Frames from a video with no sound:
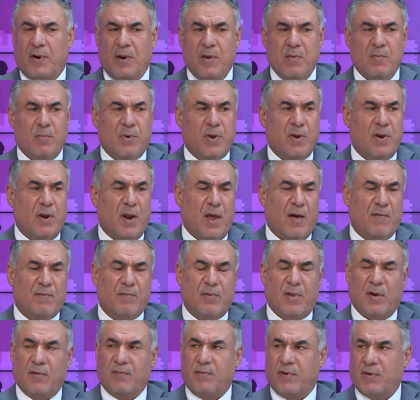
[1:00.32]
يمكن
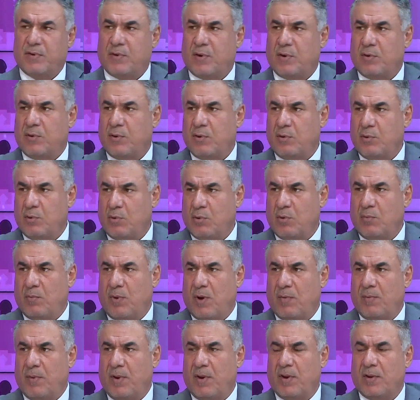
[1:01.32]
افضل فتره هدوء
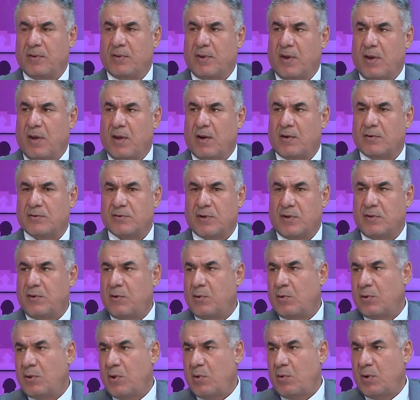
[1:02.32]
ما بين التيار الصدري
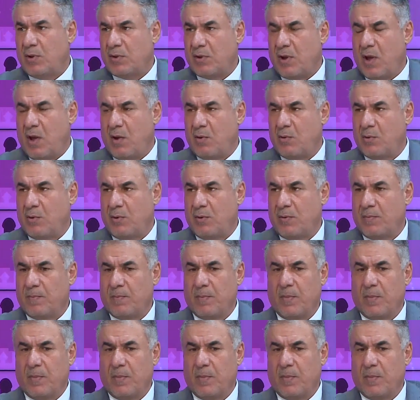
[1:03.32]
ودوله قانون